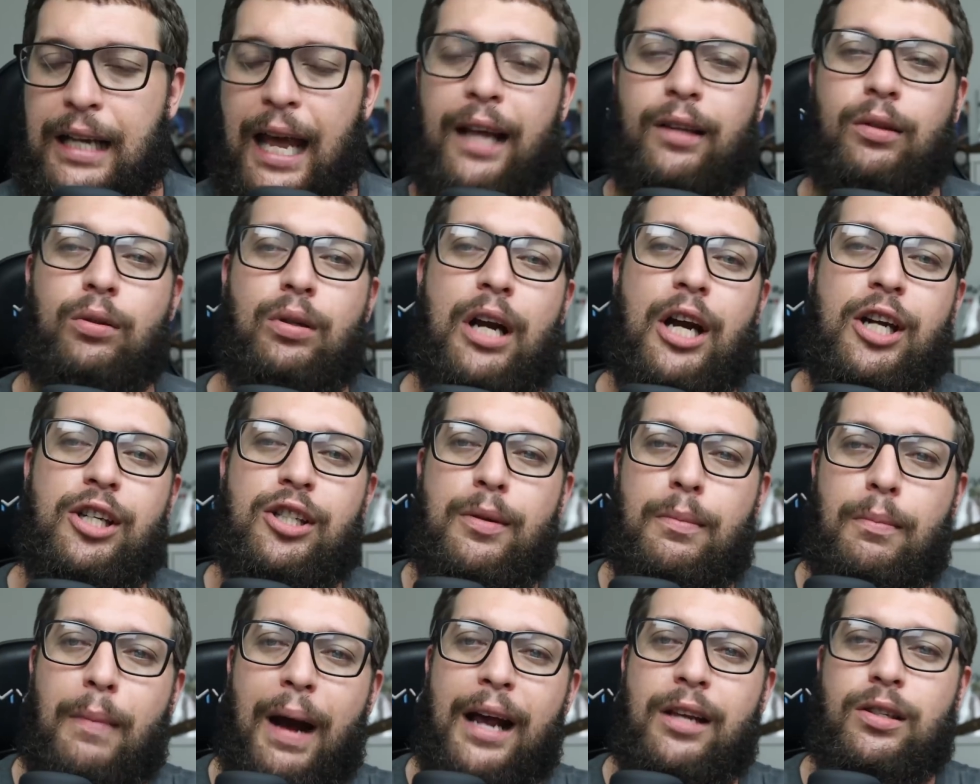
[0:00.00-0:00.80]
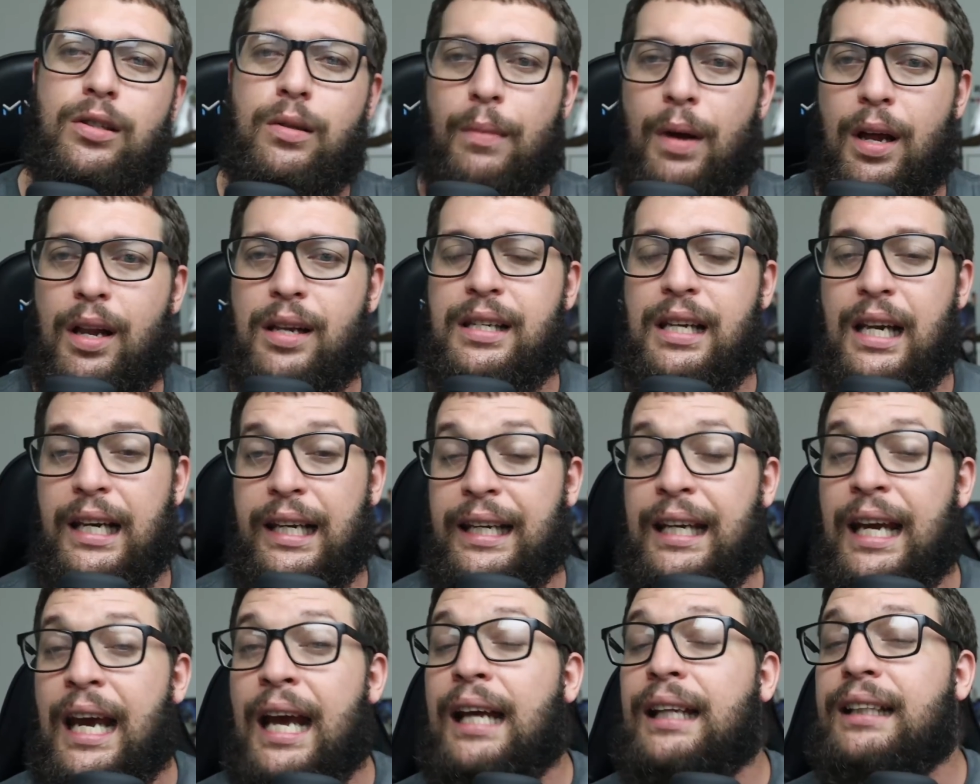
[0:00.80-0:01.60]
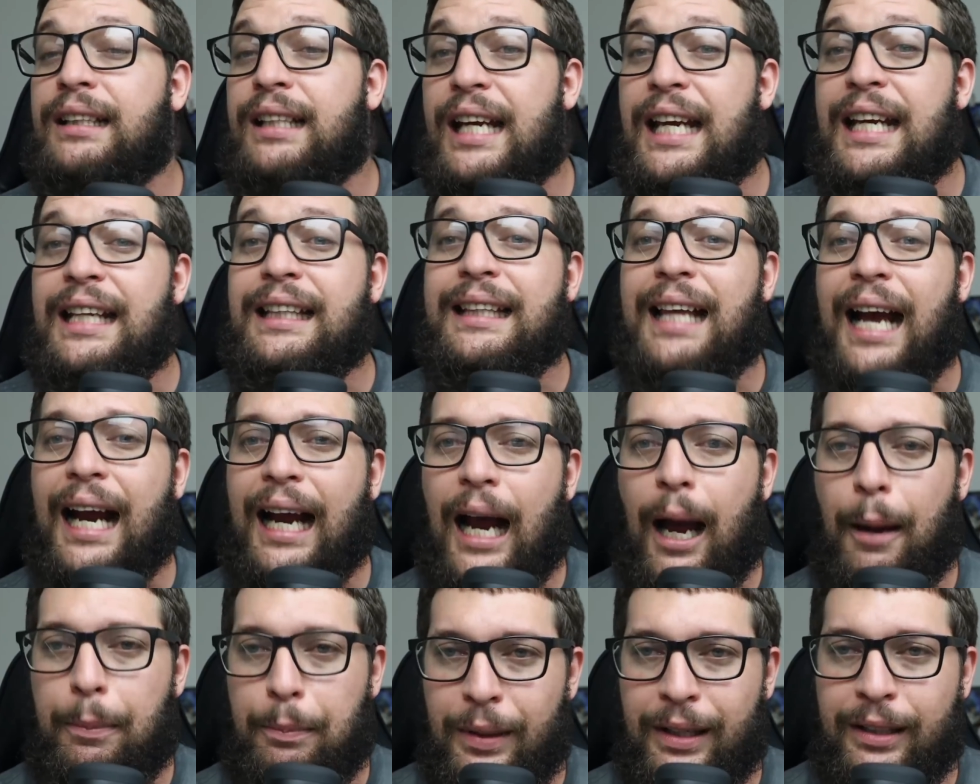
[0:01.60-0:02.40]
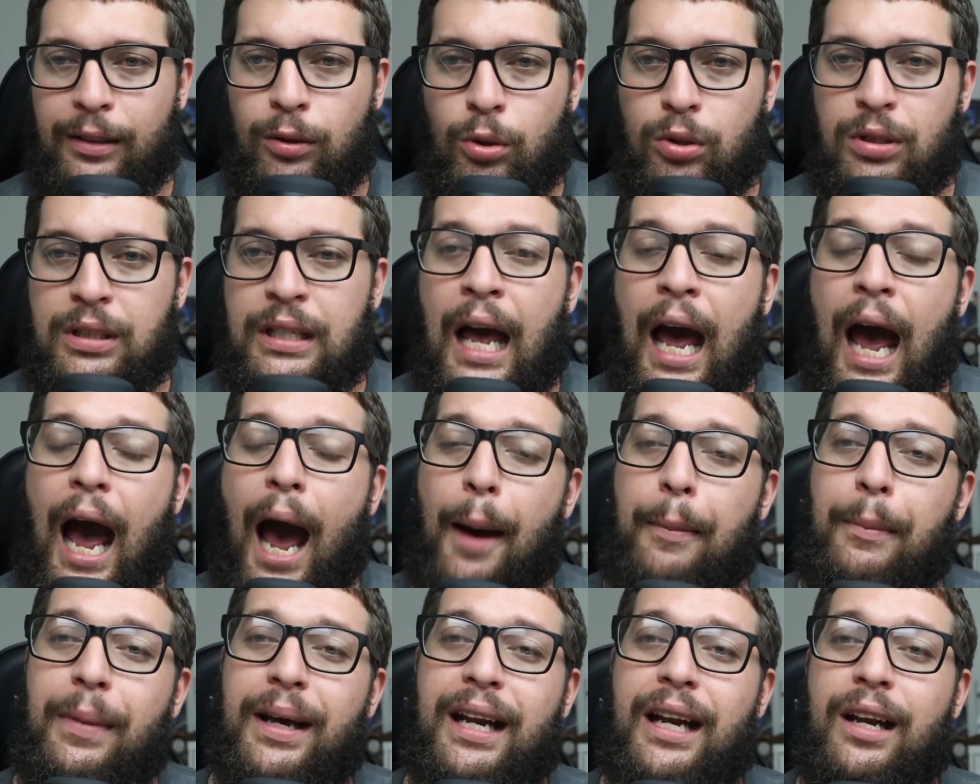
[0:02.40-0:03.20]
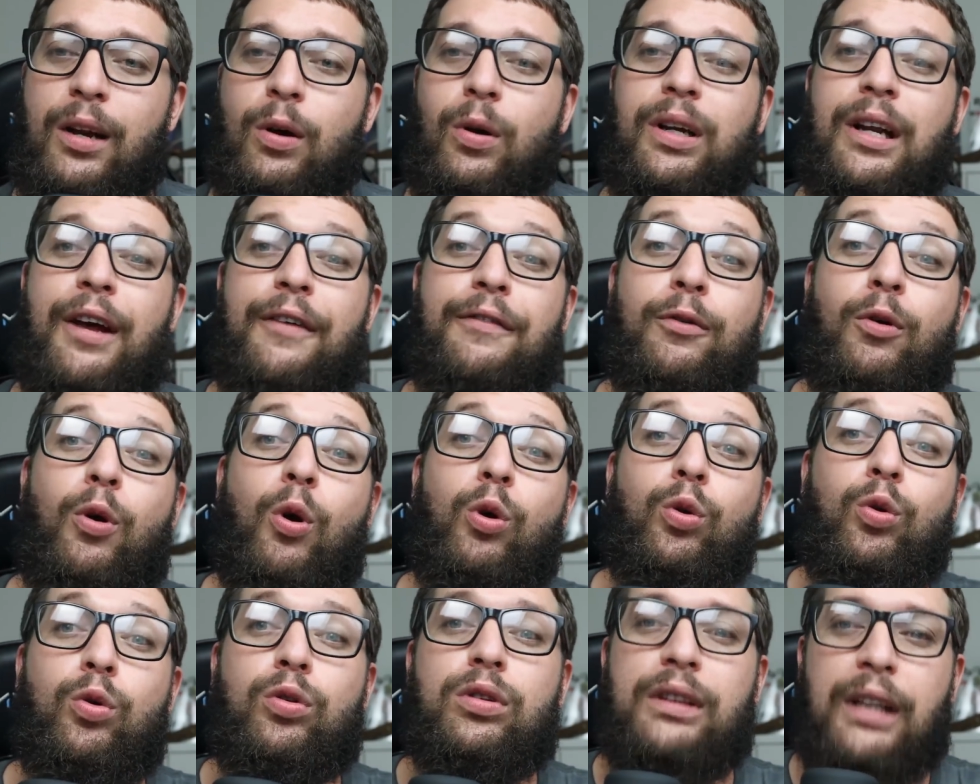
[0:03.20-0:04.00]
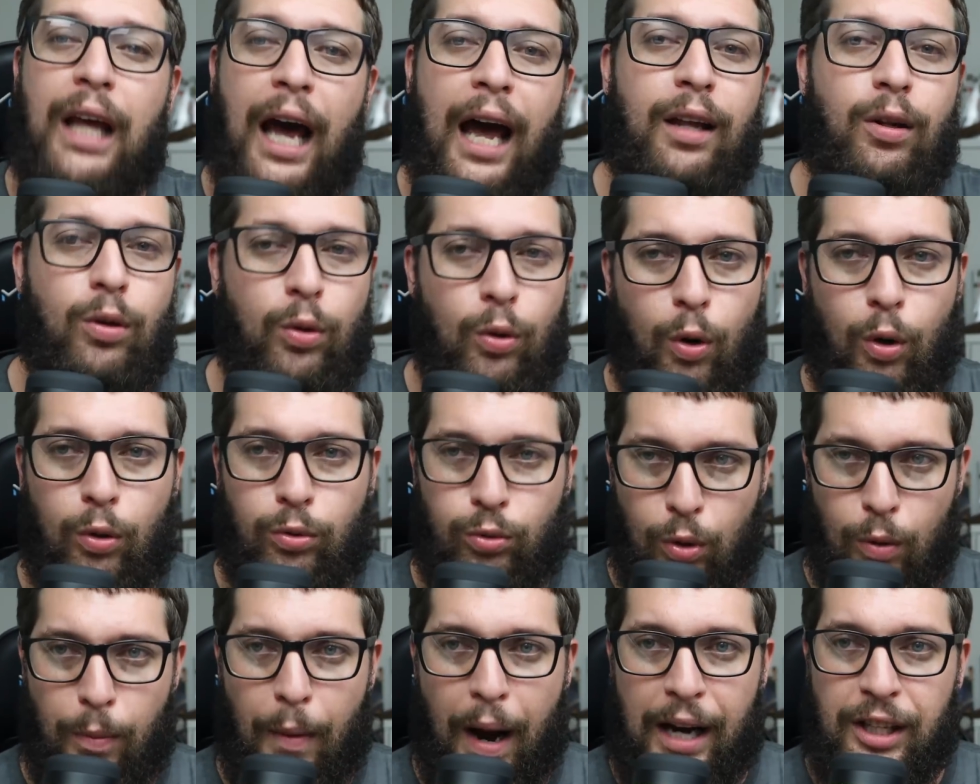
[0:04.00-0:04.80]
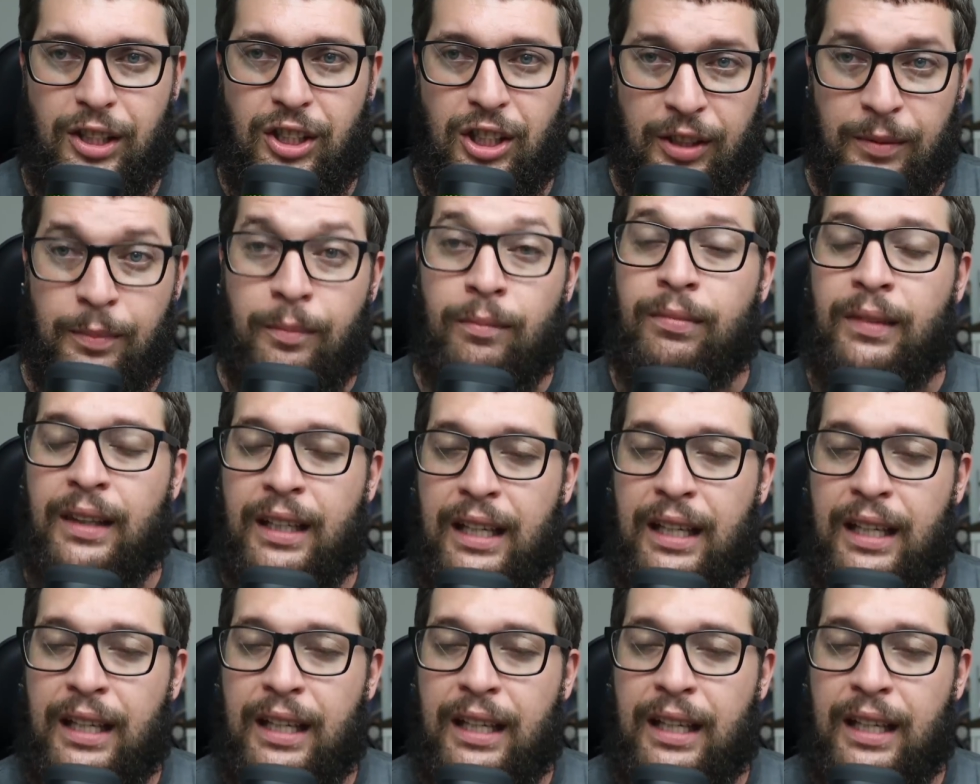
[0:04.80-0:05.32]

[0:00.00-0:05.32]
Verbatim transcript: Né? Durante mais ou menos ali 30 capítulos, a Mereleona ficou lutando contra o Madin.